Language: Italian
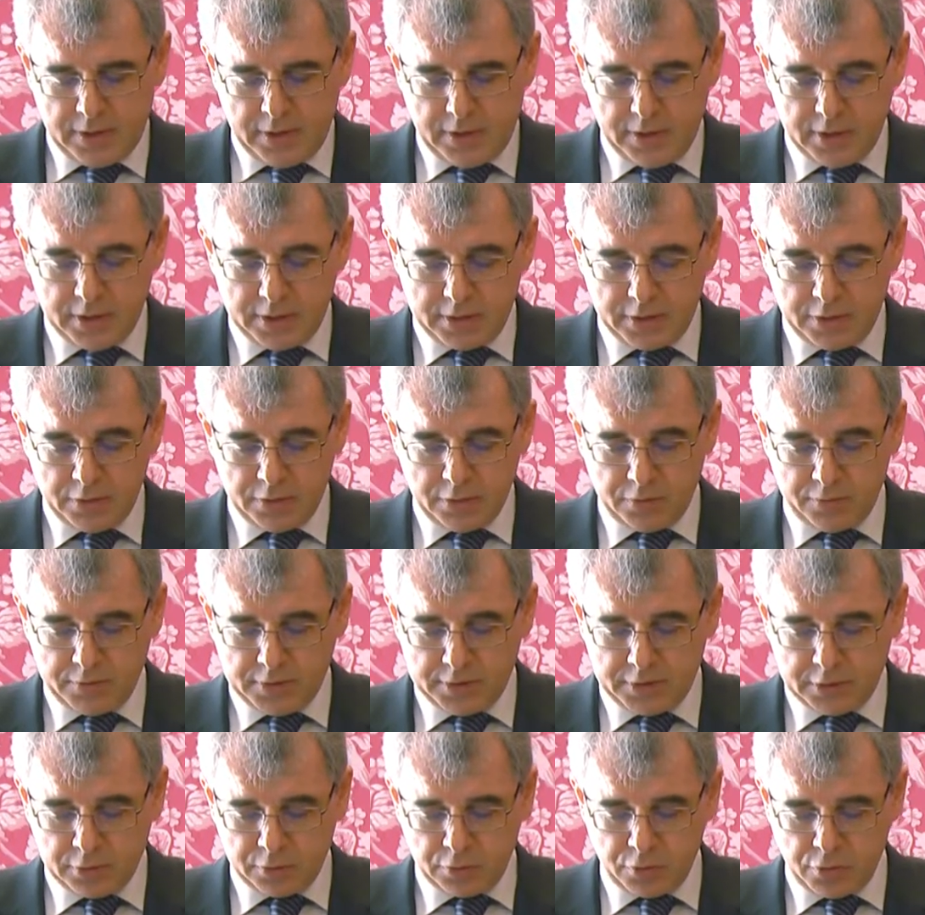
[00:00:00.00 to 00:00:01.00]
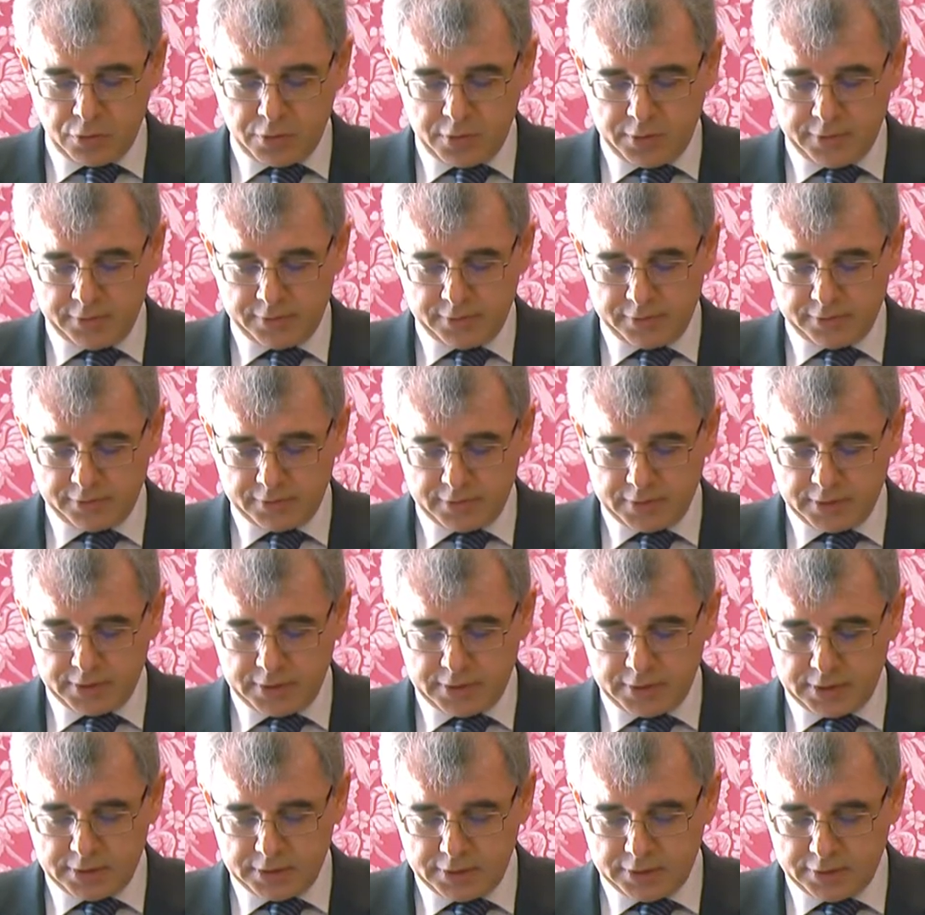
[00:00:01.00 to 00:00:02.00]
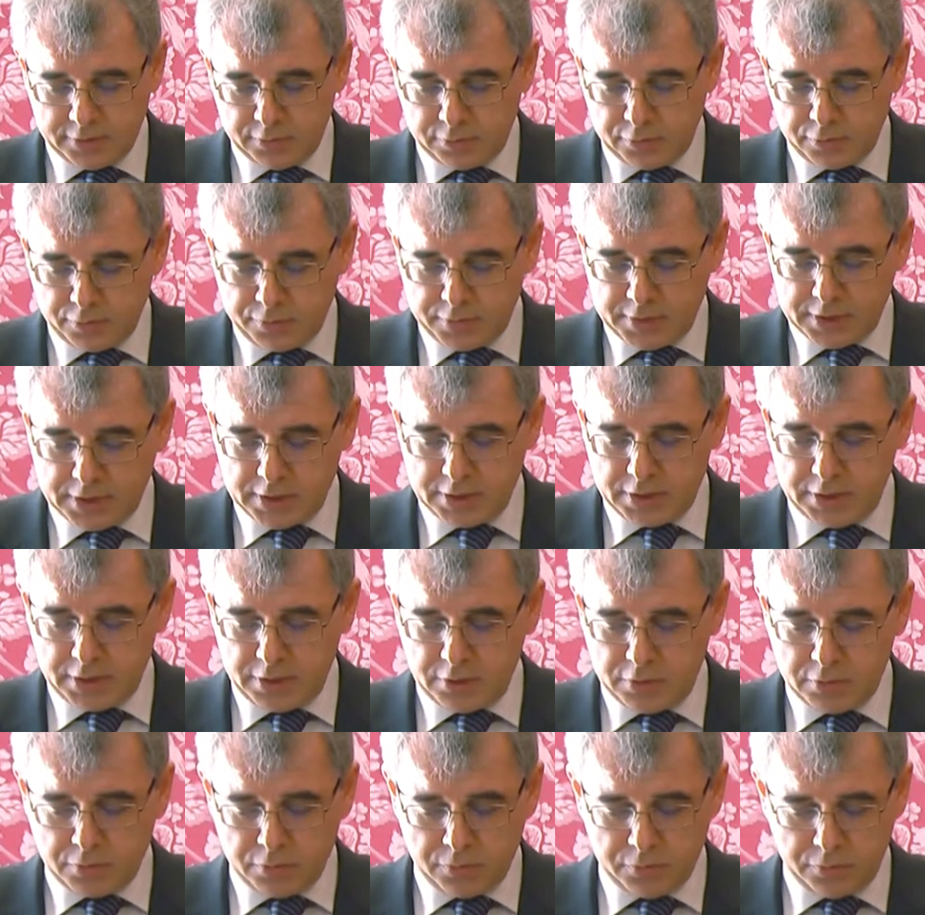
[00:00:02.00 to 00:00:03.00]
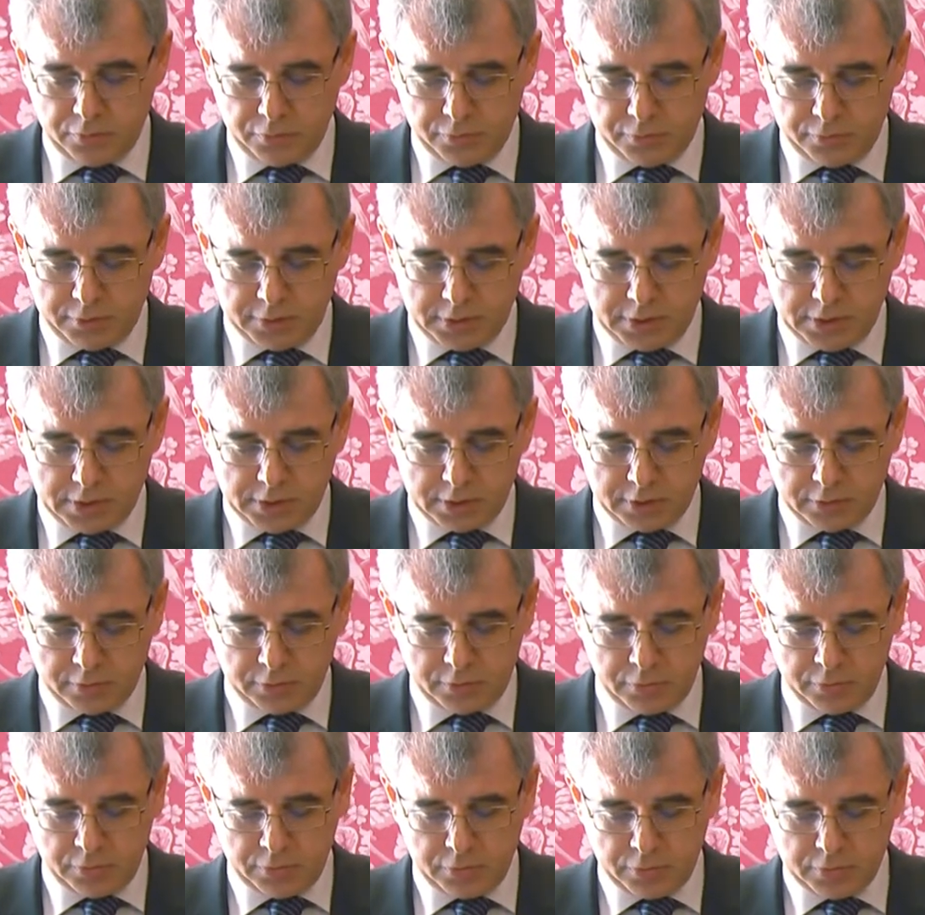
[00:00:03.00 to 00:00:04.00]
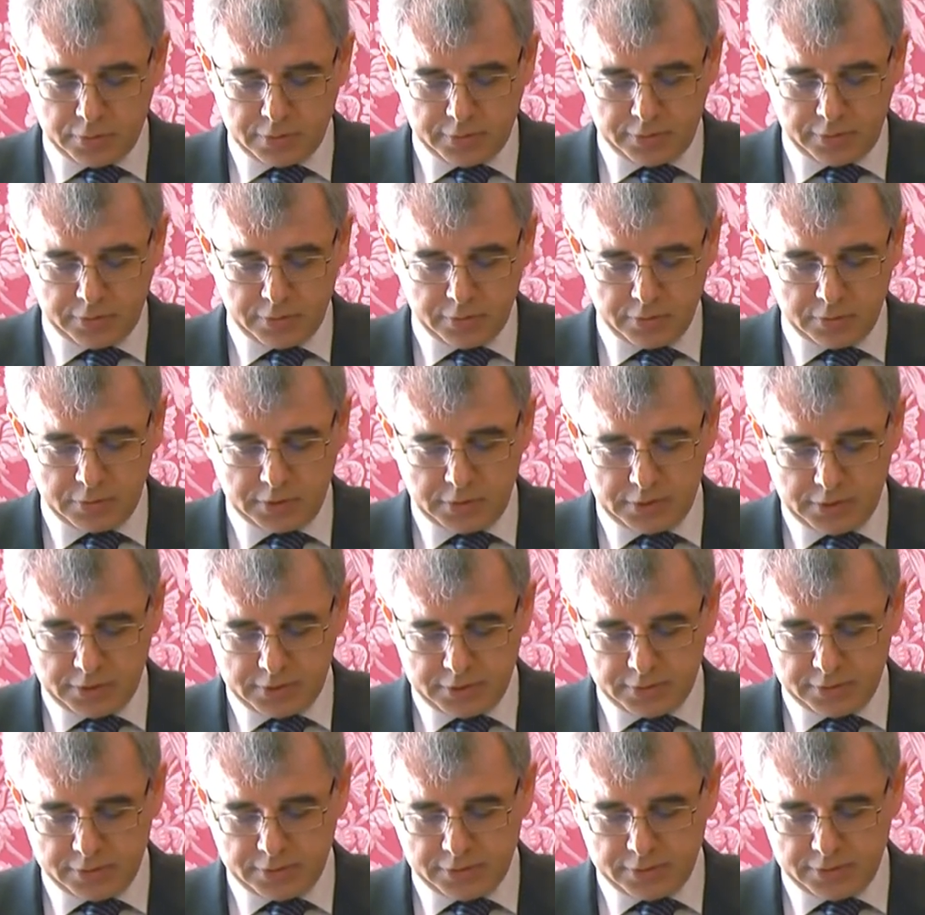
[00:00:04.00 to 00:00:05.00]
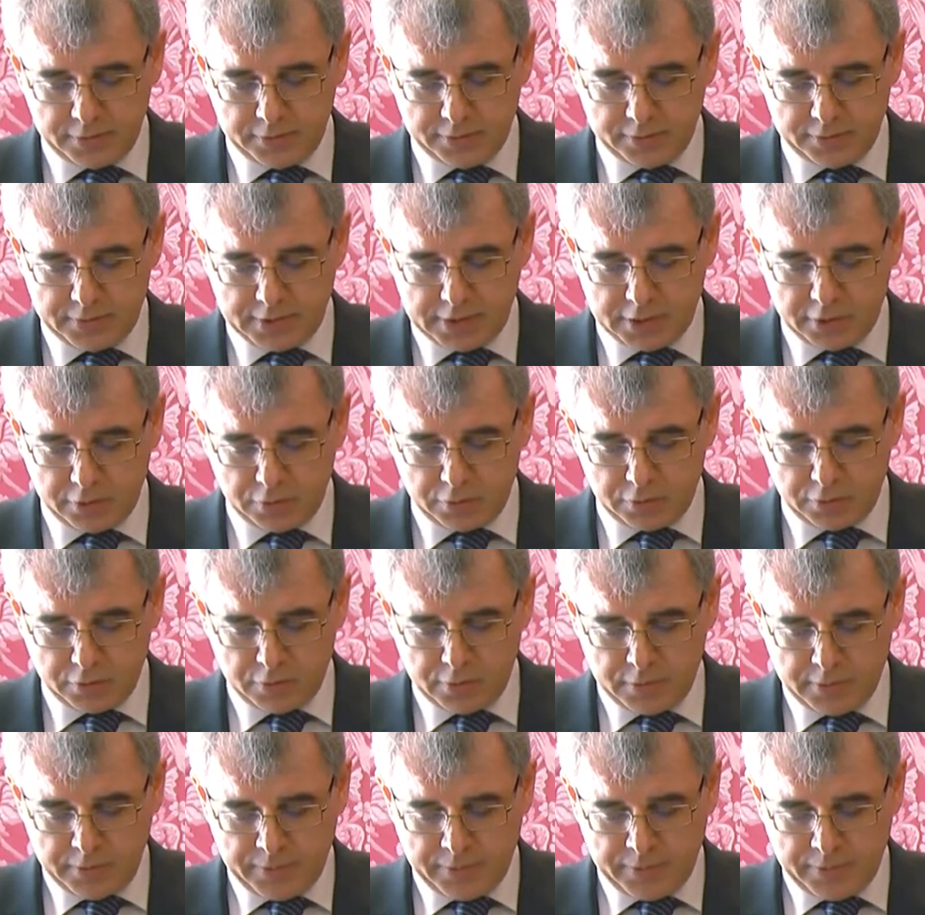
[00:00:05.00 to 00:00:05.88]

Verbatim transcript: e la rinnovata coscienza sacrale dei sovrani, condusse alla strutturazione di chiese di Stato,